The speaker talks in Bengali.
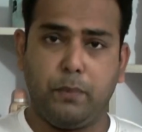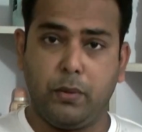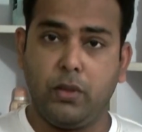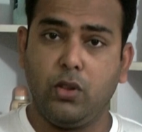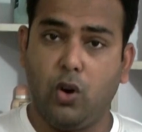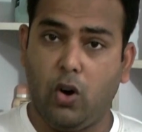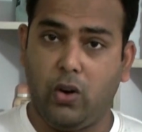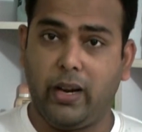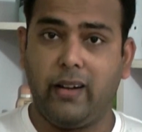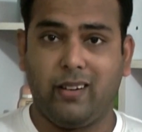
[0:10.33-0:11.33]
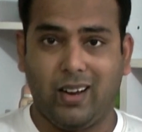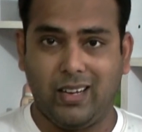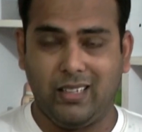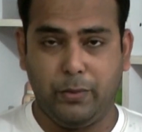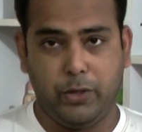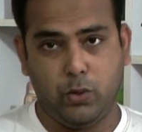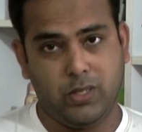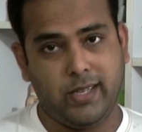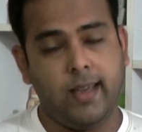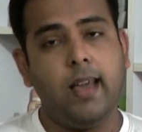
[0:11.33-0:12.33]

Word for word: বিভিন্ন অঙ্কের টাকা দাবি করছে